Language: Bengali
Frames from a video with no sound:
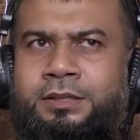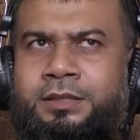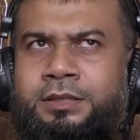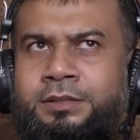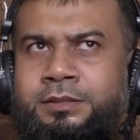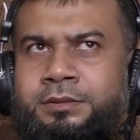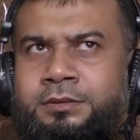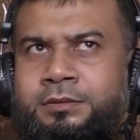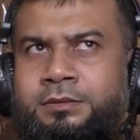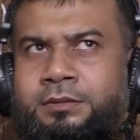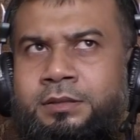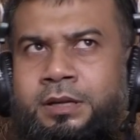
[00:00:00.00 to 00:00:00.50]
এই
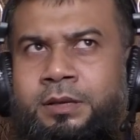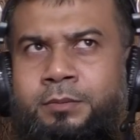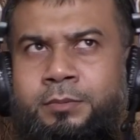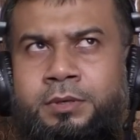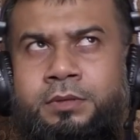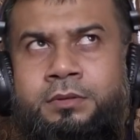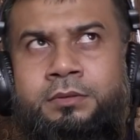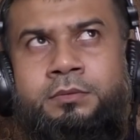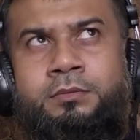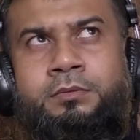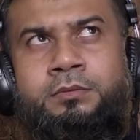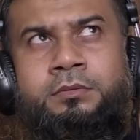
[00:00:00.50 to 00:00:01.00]
আমার
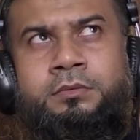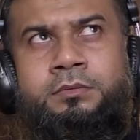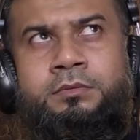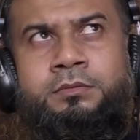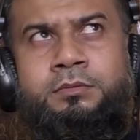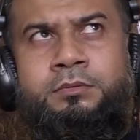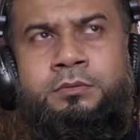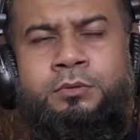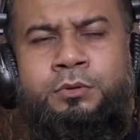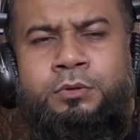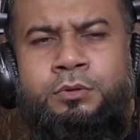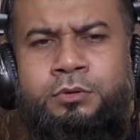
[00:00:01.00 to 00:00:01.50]

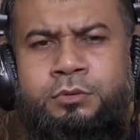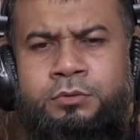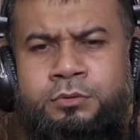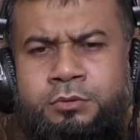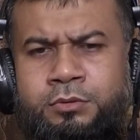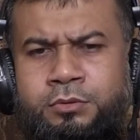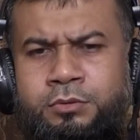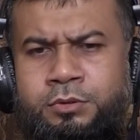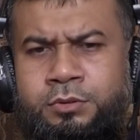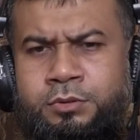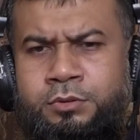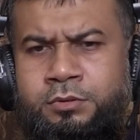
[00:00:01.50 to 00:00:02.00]
তখন
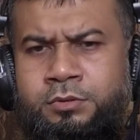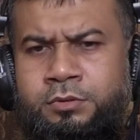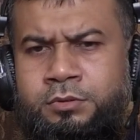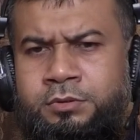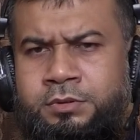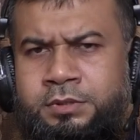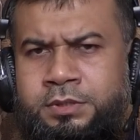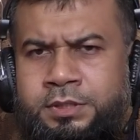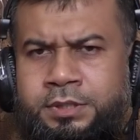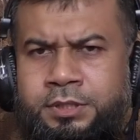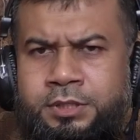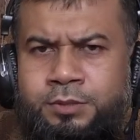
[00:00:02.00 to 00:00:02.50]
হয়তো
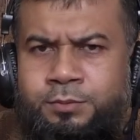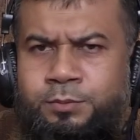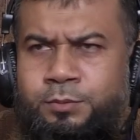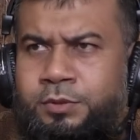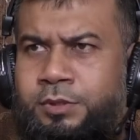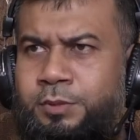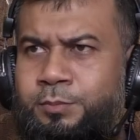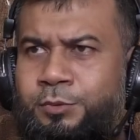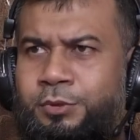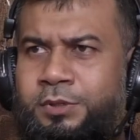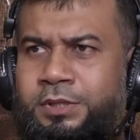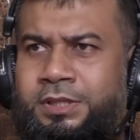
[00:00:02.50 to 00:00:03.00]
থ্রি
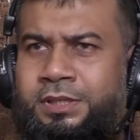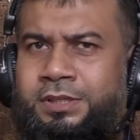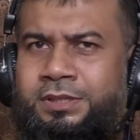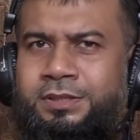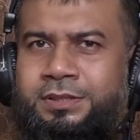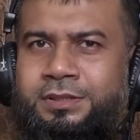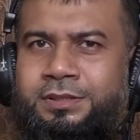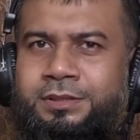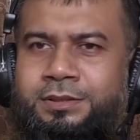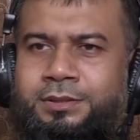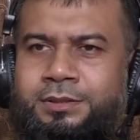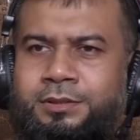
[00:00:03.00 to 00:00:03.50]
ফোরে পড়ি
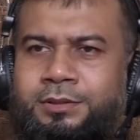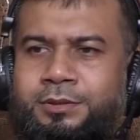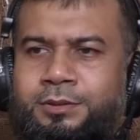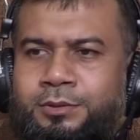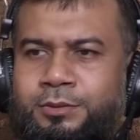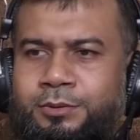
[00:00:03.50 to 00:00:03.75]
হ্যাঁ